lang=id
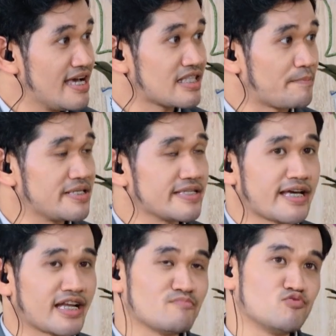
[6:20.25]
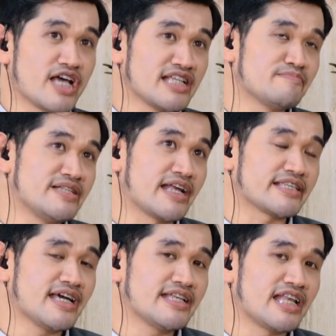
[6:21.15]
Tapi secara kemudahan
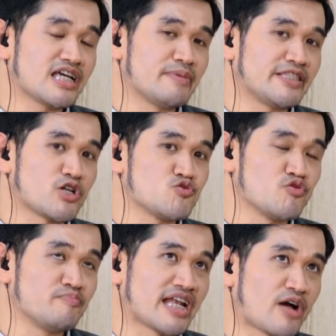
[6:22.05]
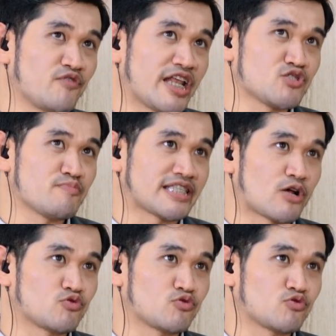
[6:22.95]
sebenarnya dari Kementerian Hukum dan HAM wilayah Sumatera